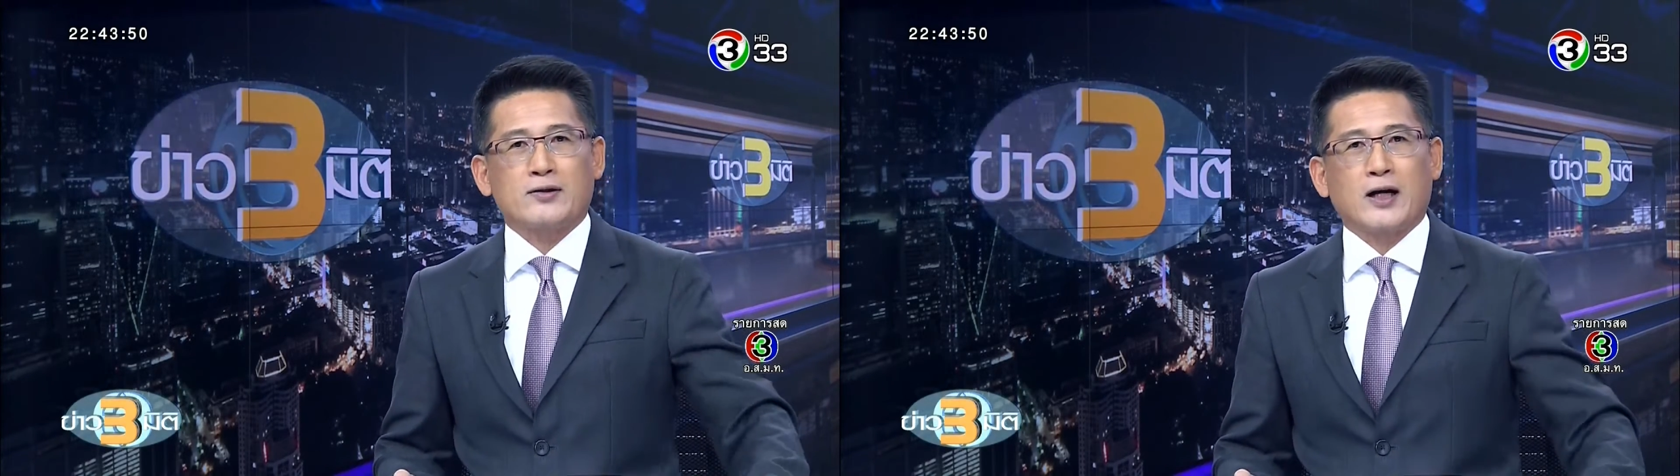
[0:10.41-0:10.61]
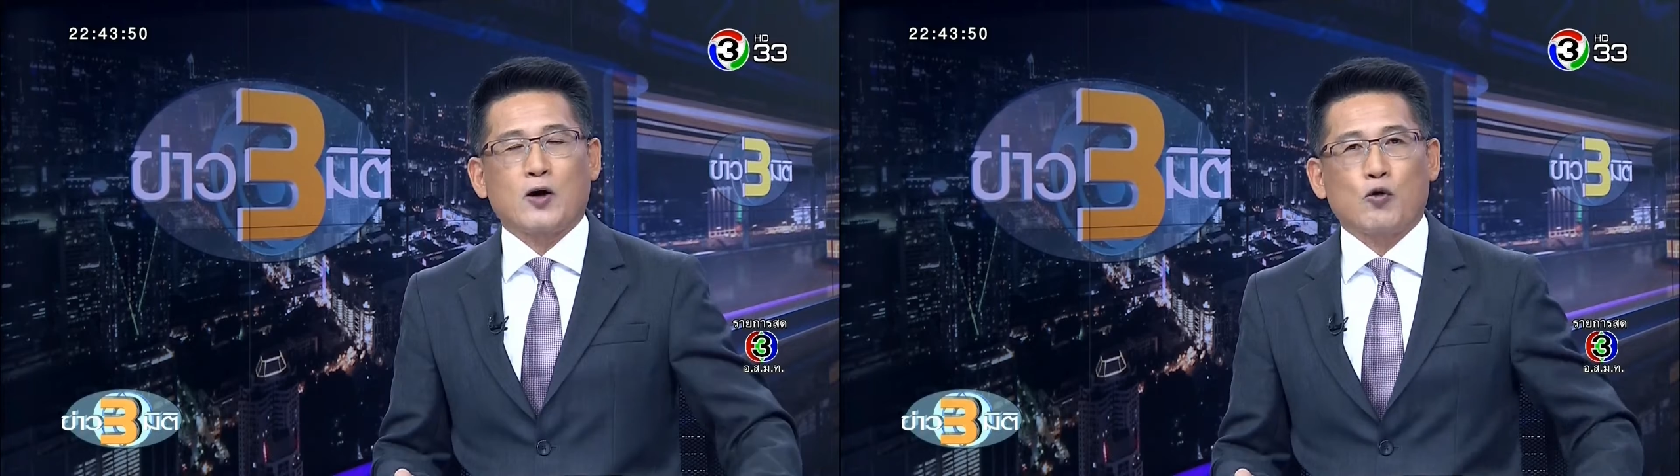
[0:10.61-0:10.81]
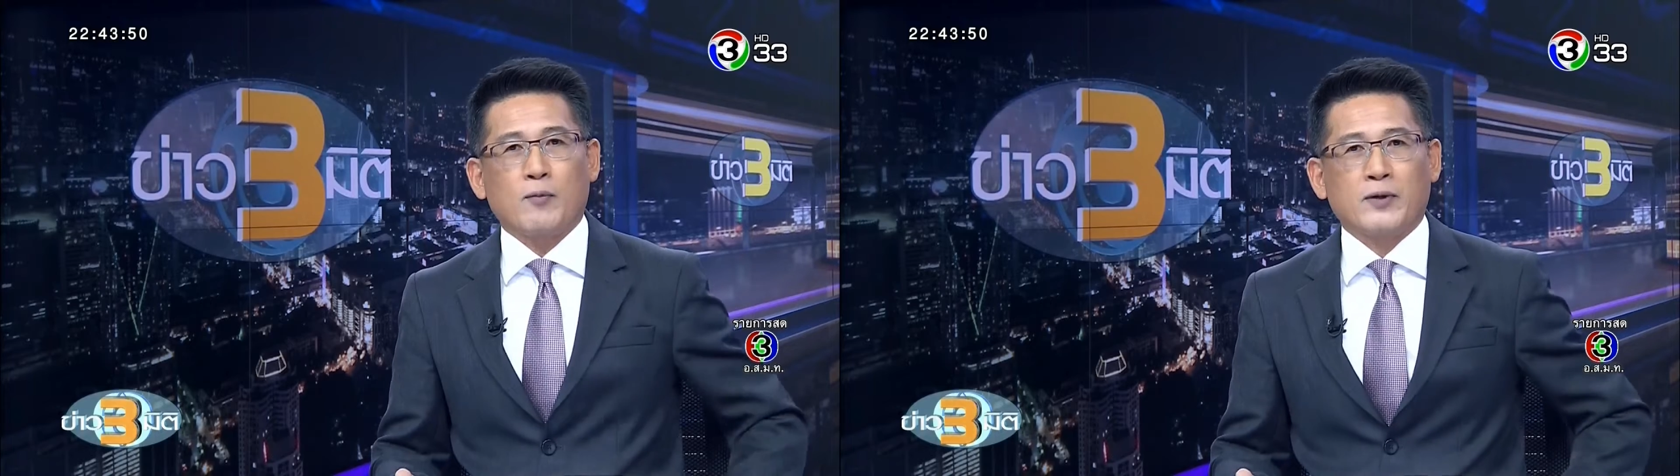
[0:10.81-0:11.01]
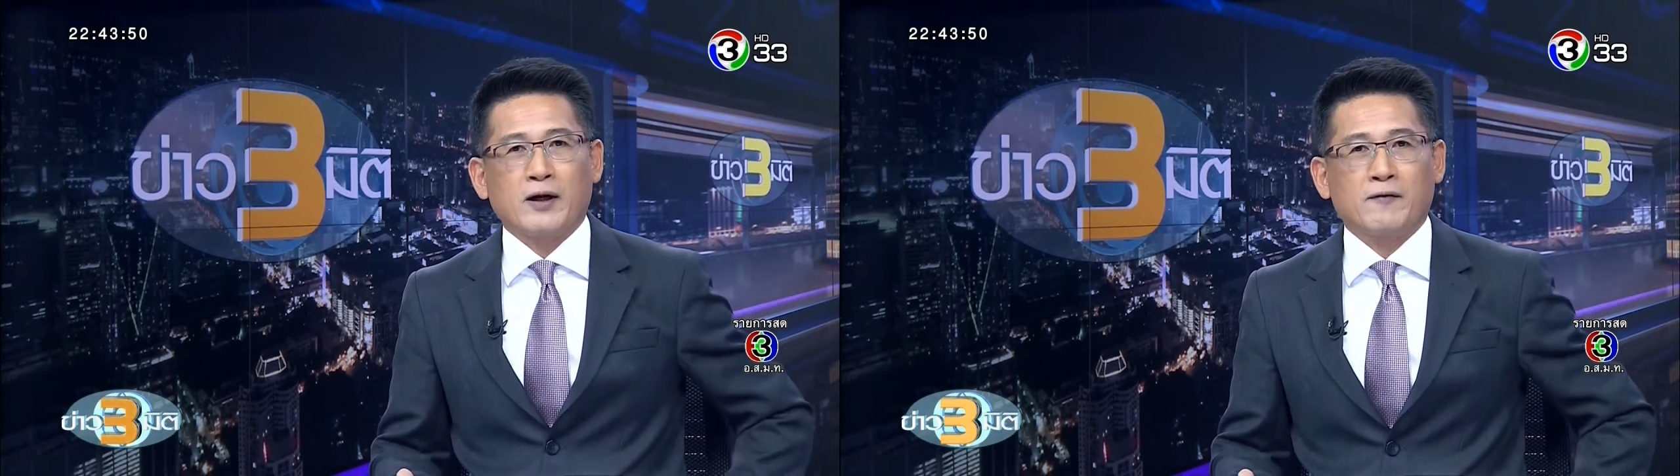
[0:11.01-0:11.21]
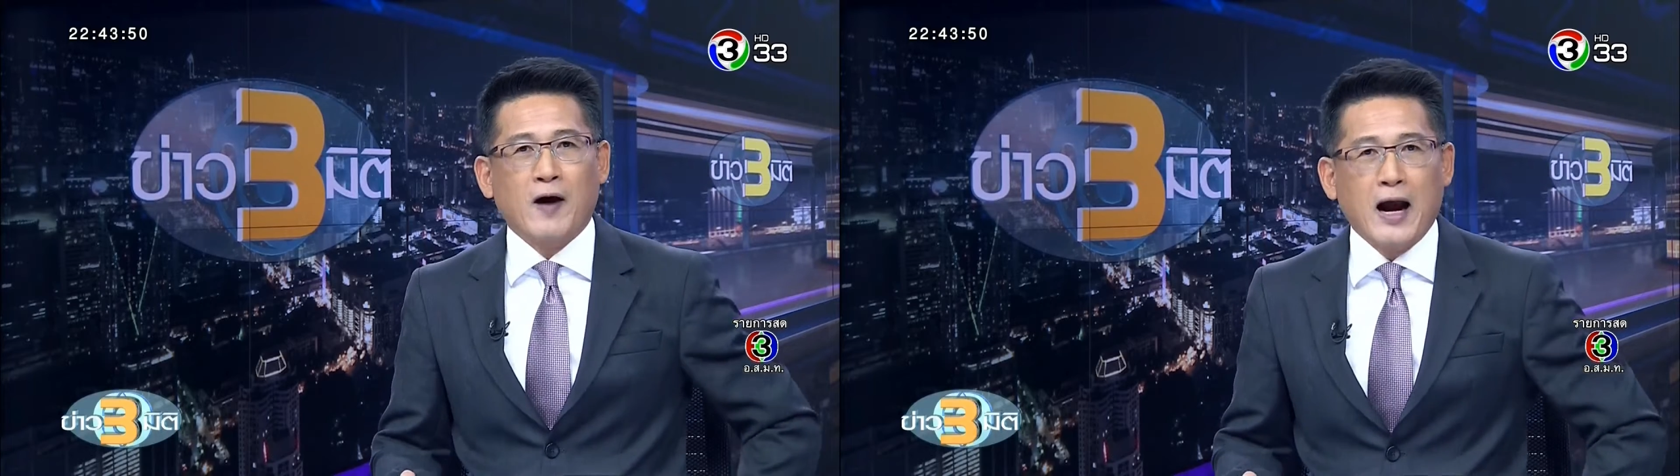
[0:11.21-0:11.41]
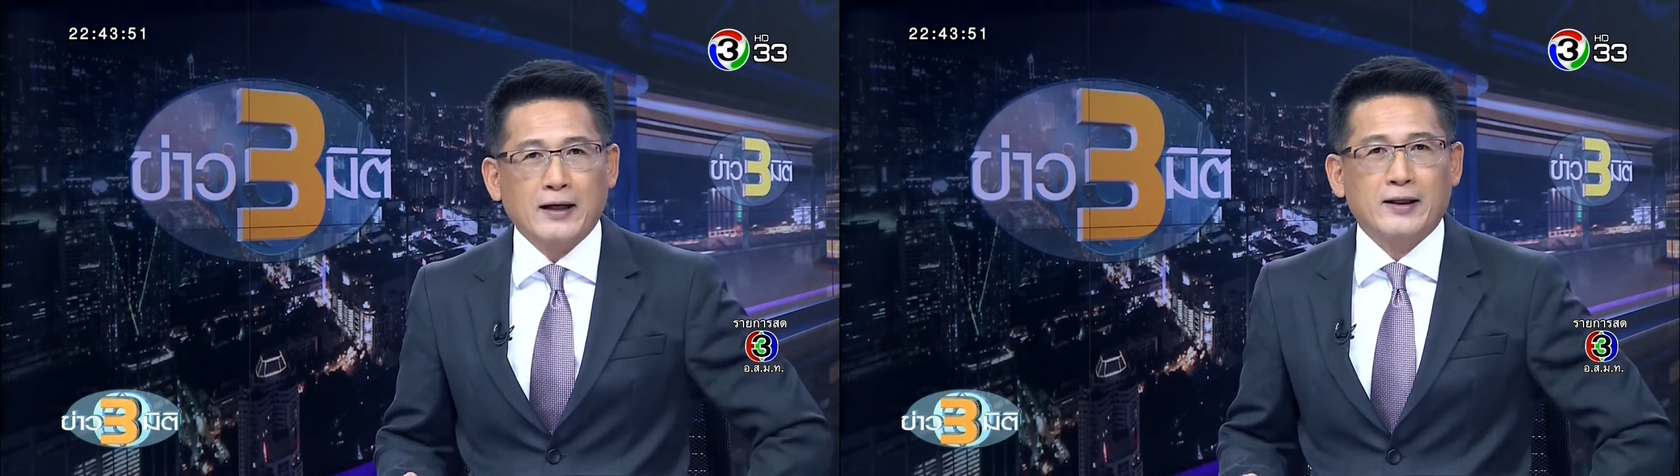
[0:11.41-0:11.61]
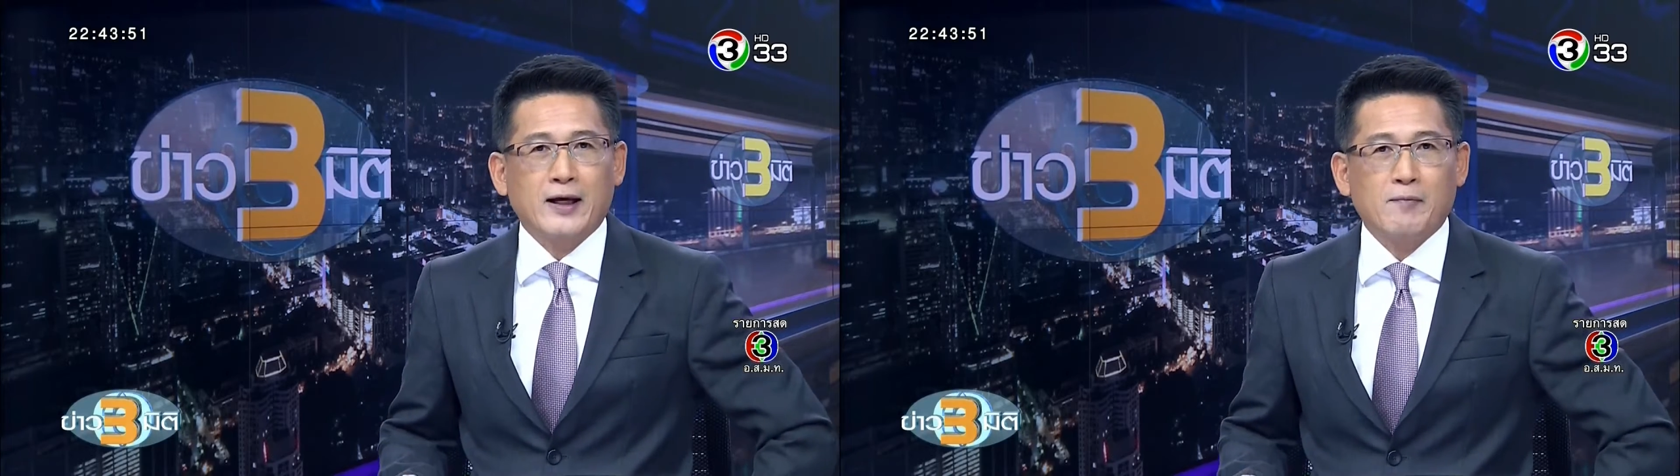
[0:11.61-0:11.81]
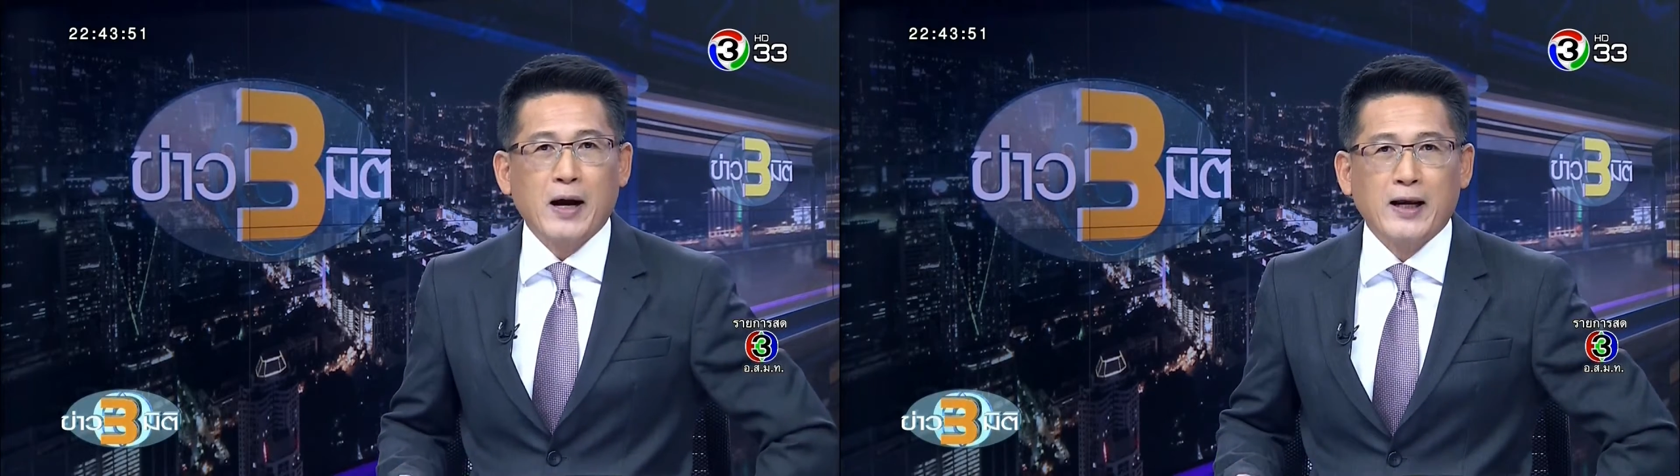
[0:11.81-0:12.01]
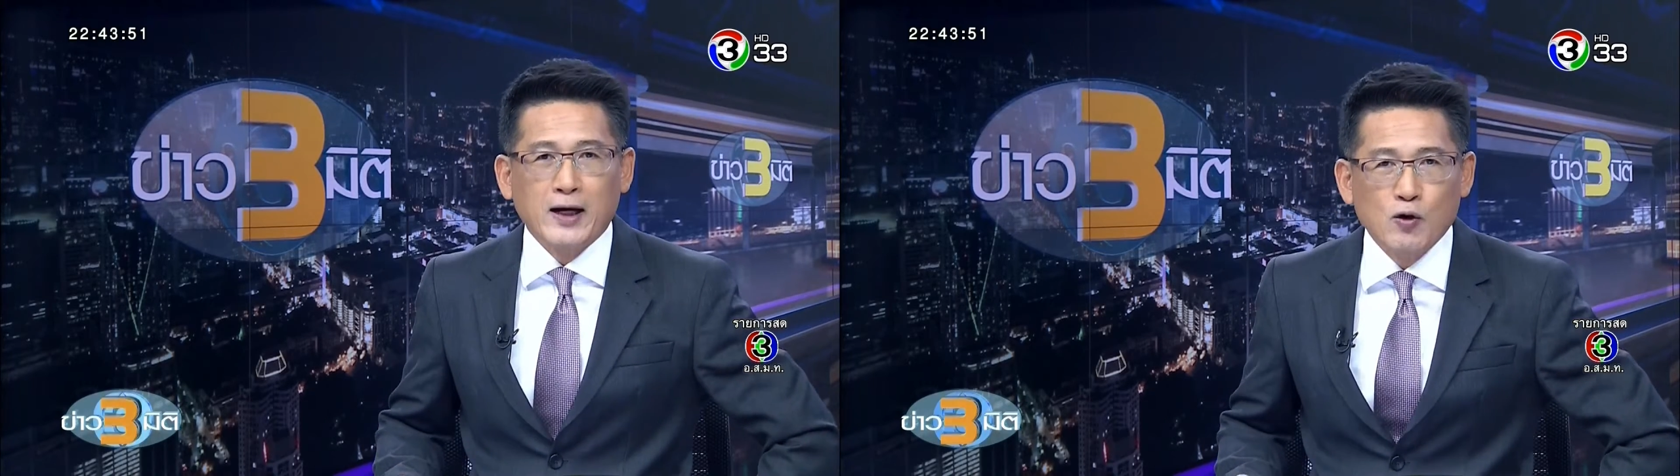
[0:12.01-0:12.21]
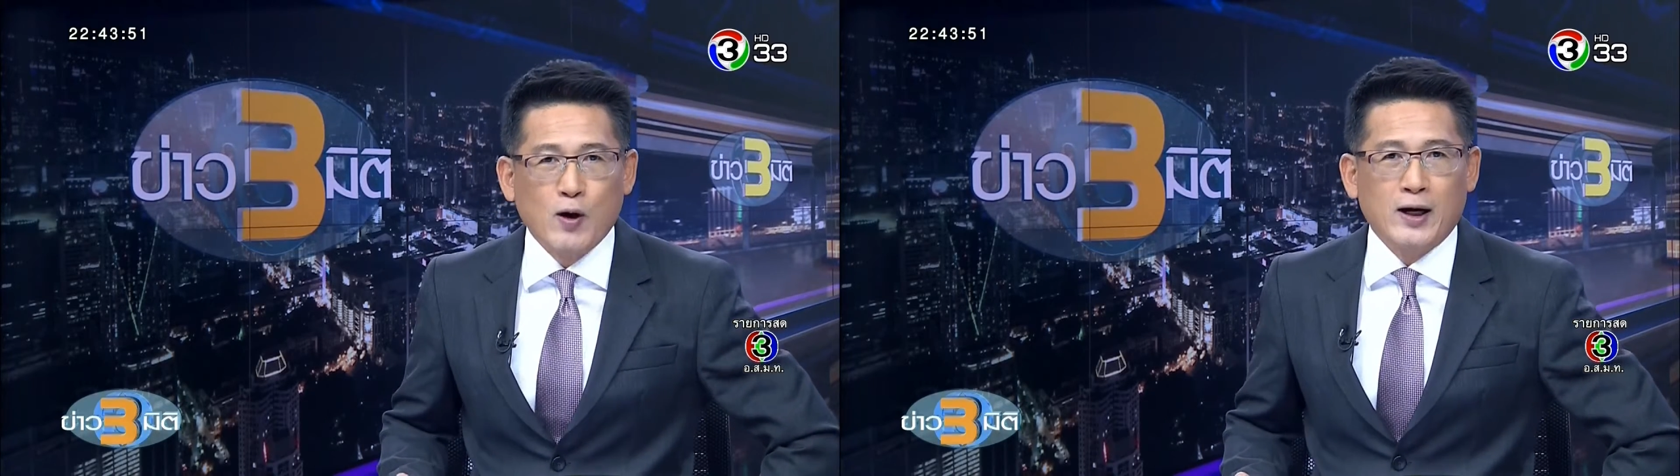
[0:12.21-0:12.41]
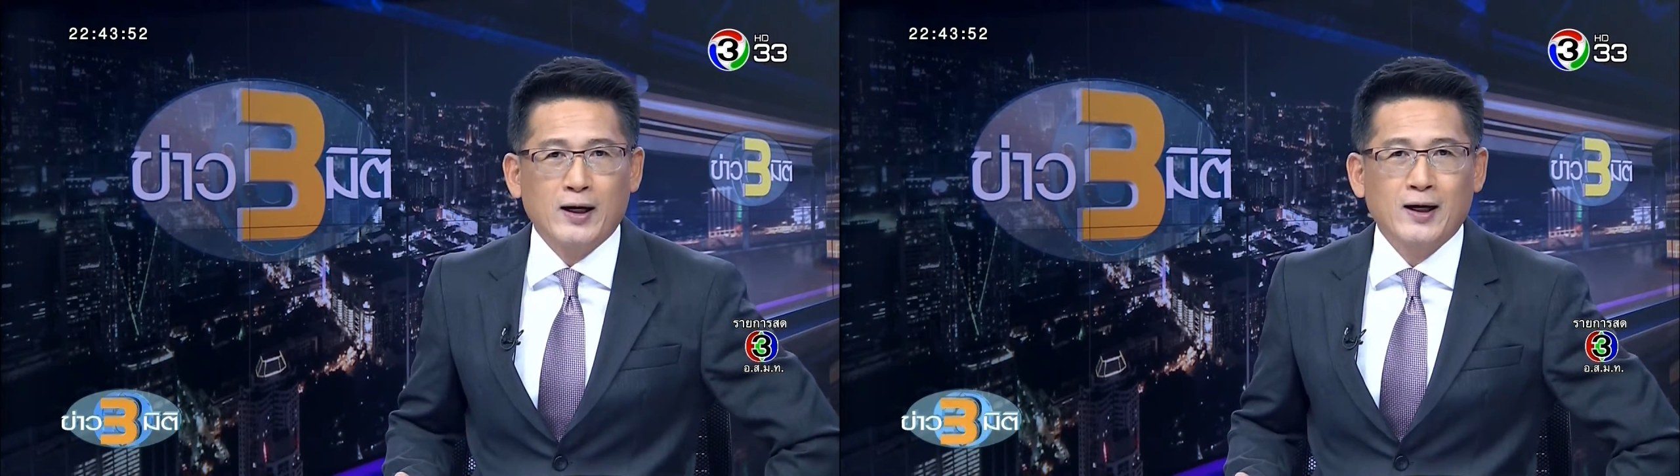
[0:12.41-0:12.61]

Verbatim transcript: ซึ่งรวมถึงฝ่ายที่ไม่เห็นด้วย